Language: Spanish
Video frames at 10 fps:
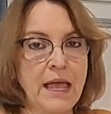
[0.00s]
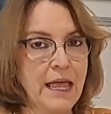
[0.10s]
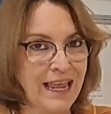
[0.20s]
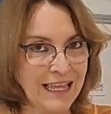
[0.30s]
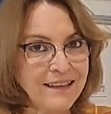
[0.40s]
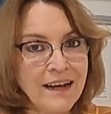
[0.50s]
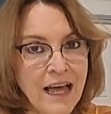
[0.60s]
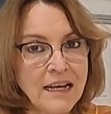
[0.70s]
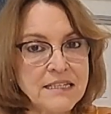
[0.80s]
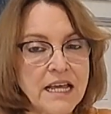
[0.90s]
En este
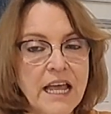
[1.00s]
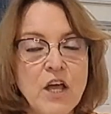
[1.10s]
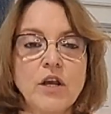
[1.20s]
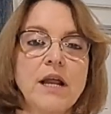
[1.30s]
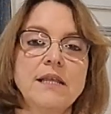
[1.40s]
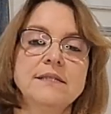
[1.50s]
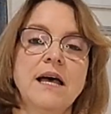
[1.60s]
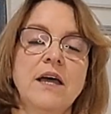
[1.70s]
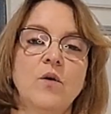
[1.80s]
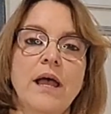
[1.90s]
análisis que ellos
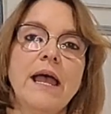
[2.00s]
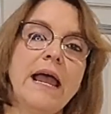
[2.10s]
realizaron,